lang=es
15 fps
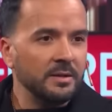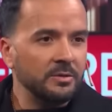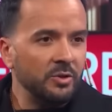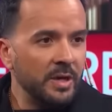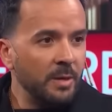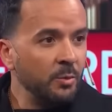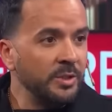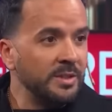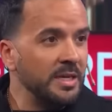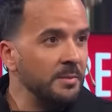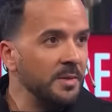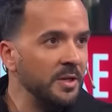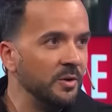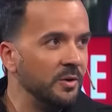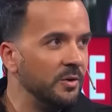Yo era muy
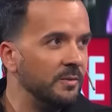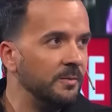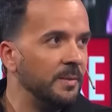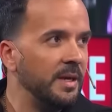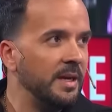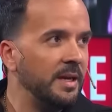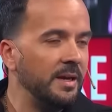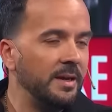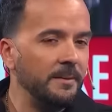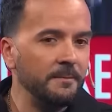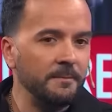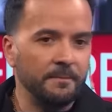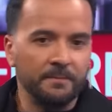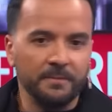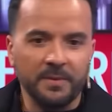tímido
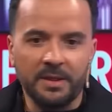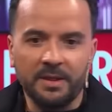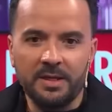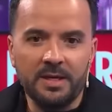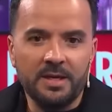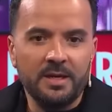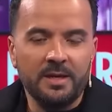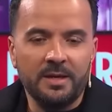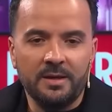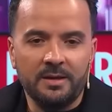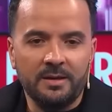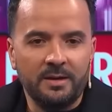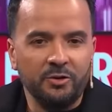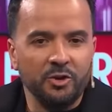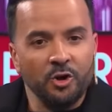em, y,
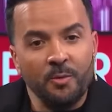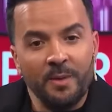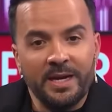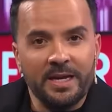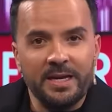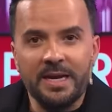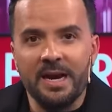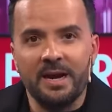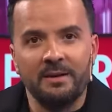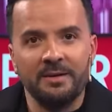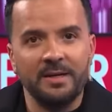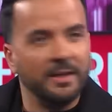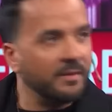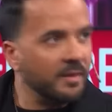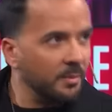y yo no me quería
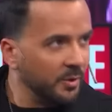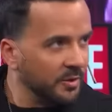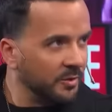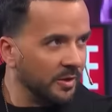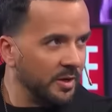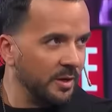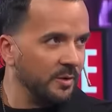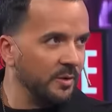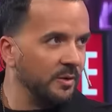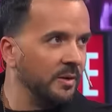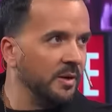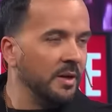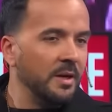ir de Puerto Rico.